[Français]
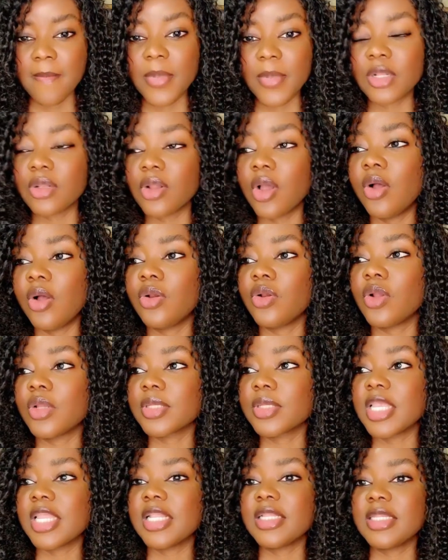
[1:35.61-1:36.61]
Maintenant,
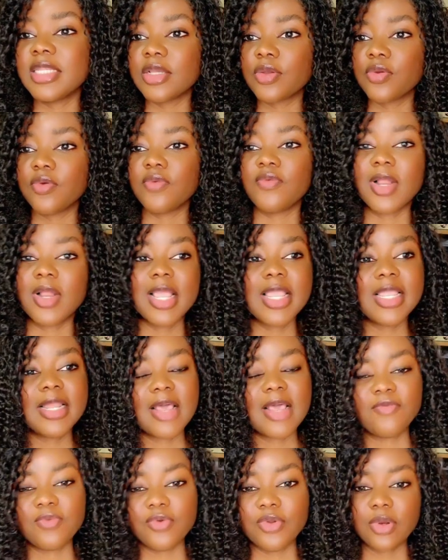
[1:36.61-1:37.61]
lorsqu'il dit que voilà,
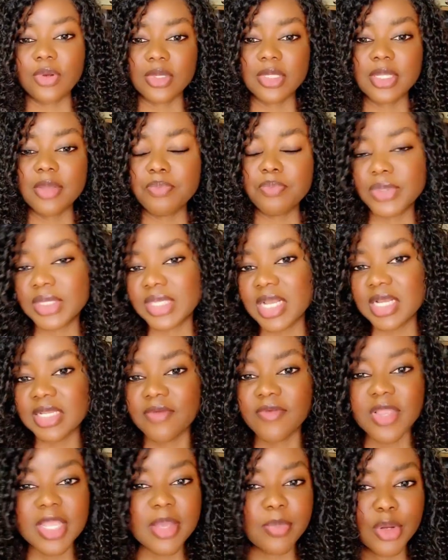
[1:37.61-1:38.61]
il a voulu lancer un
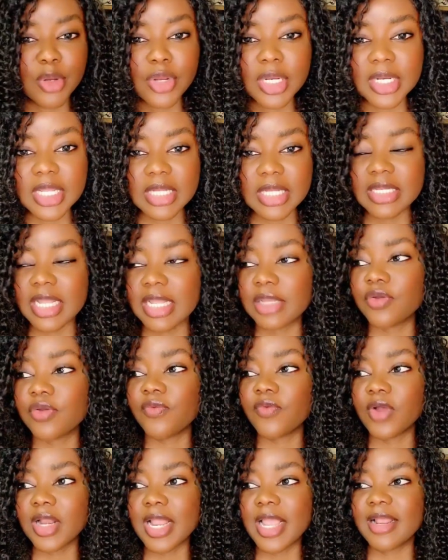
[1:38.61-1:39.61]
business avec Emmanuel Keita et que
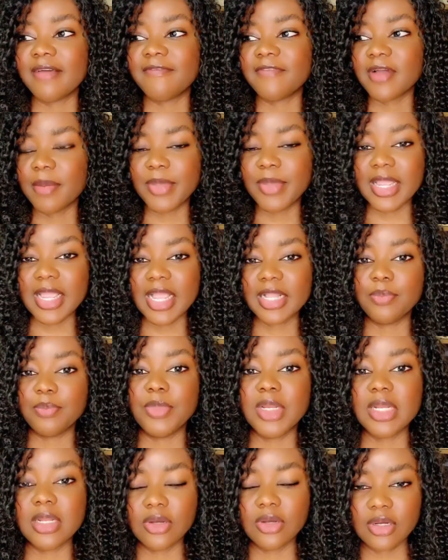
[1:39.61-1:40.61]
voilà, il a frappé
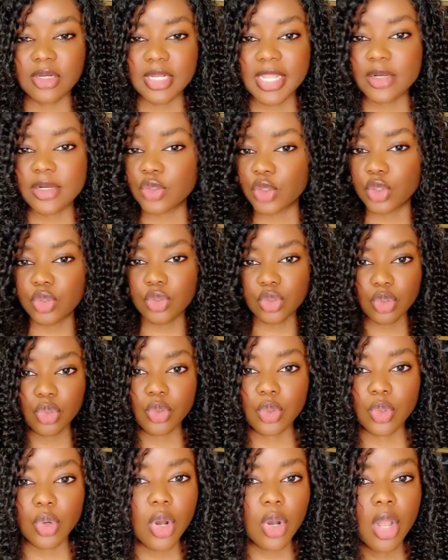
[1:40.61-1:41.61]
4000 euh, quelque chose
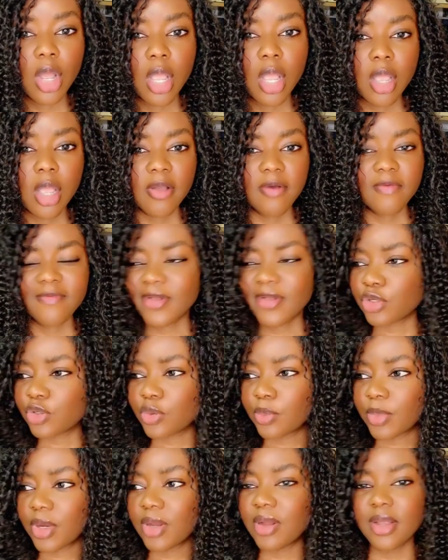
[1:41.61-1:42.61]
d'euros,
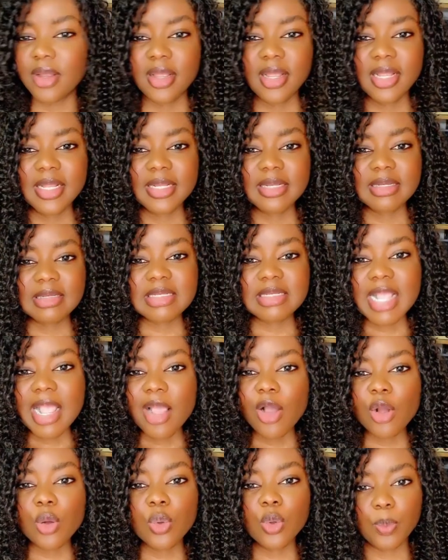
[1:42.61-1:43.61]
franchement,
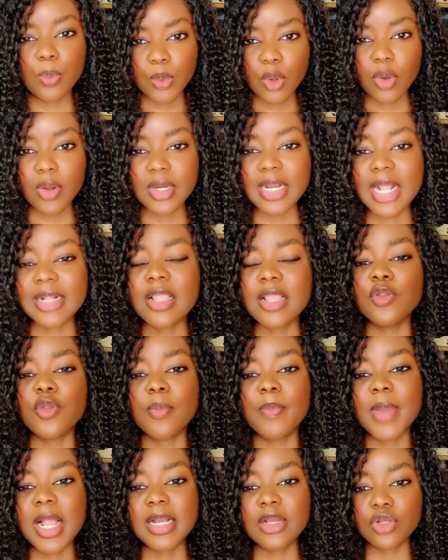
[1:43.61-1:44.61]
c'est un couple. On entend
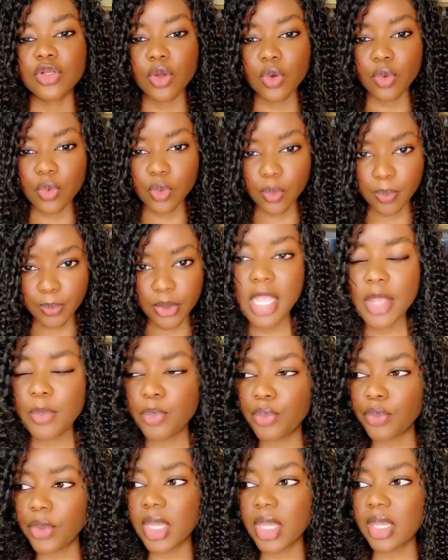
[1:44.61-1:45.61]
de parler d'un couple. Et
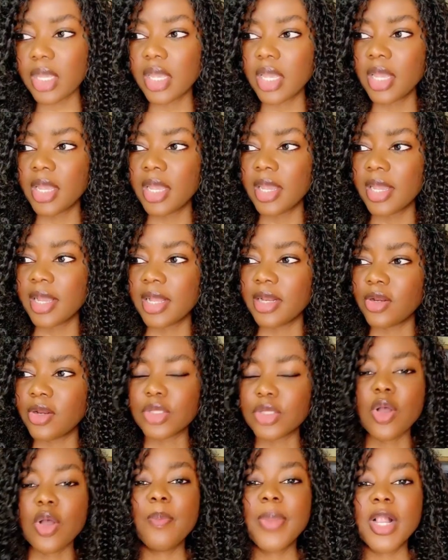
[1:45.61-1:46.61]
puis,
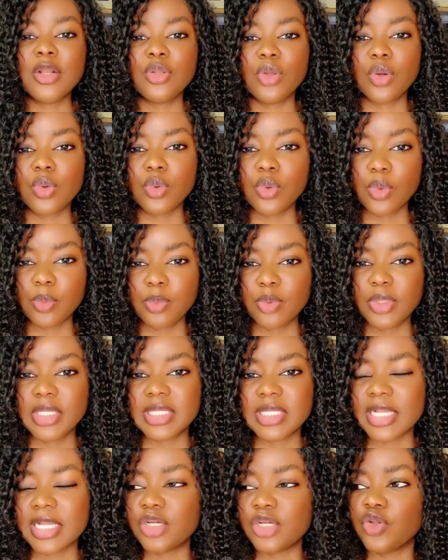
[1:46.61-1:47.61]
lorsqu'on parle d'un couple,
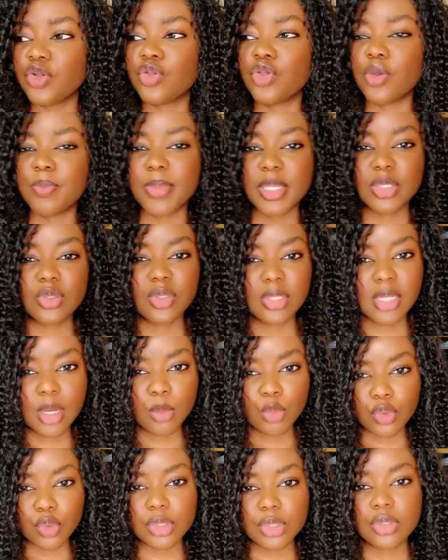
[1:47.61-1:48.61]
il s'agit de deux personnes
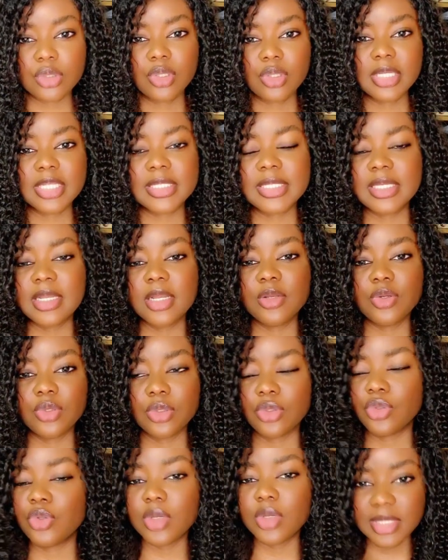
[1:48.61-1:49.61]
amoureuses qui ont décidé
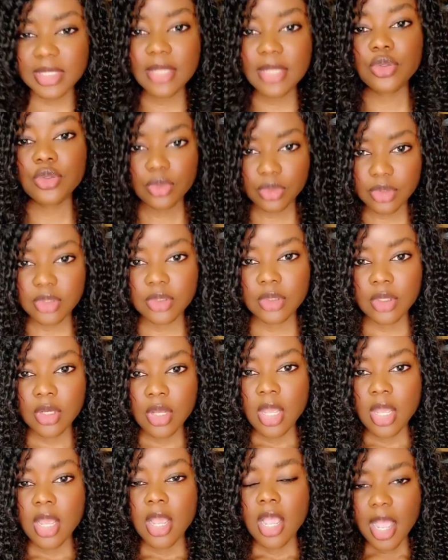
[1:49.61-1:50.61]
de deux adultes
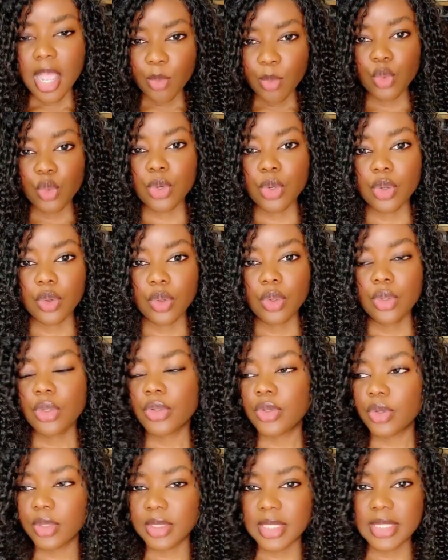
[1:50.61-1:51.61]
amoureux
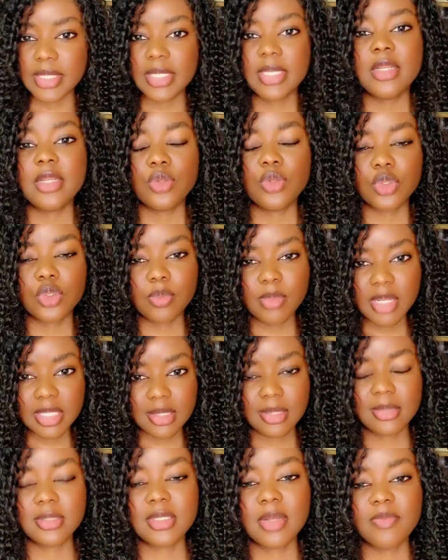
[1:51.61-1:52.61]
qui ont décidé de se
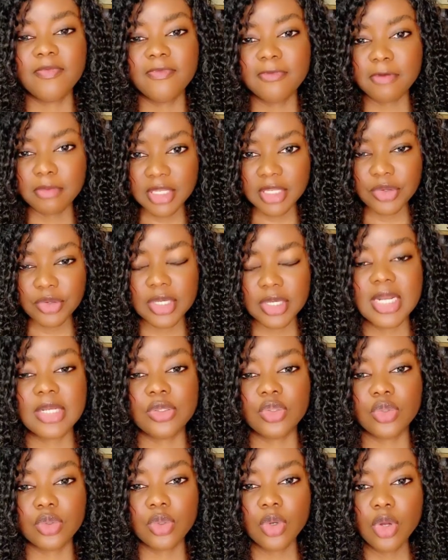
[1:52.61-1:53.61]
mettre ensemble, fonder une
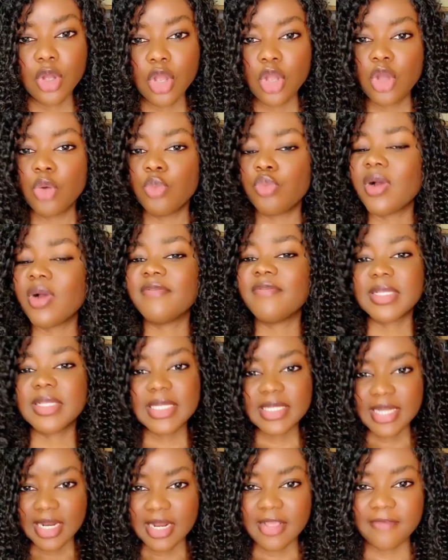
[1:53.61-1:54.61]
relation pour
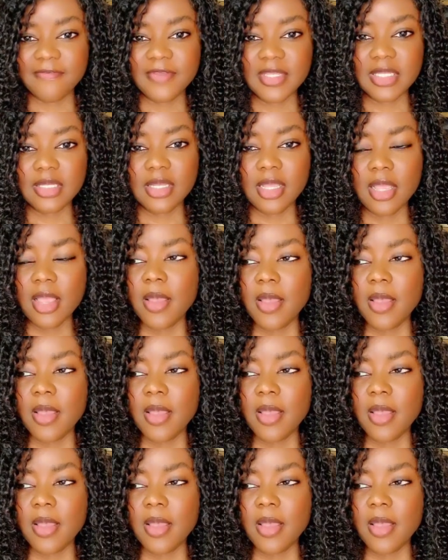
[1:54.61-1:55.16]
avancer dans la vie.